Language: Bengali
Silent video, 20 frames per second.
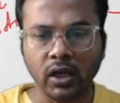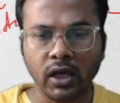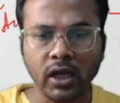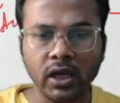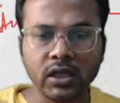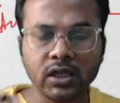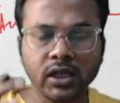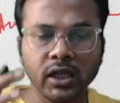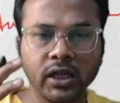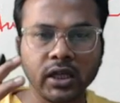
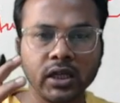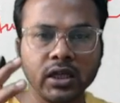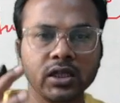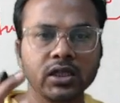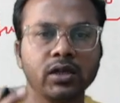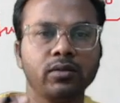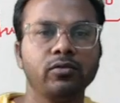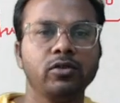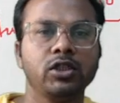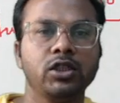এই যে ইংলিশ
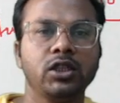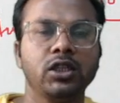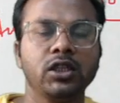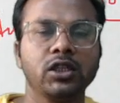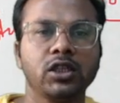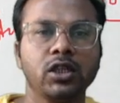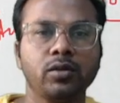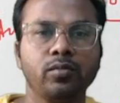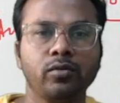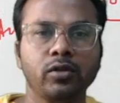এবং
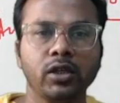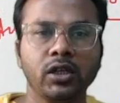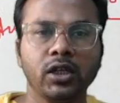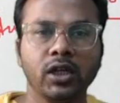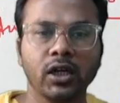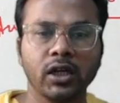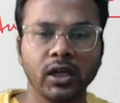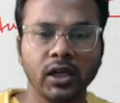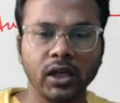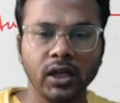জিএস এর
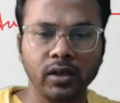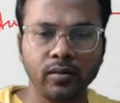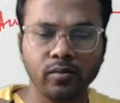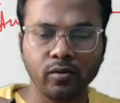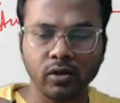পরীক্ষাটা এই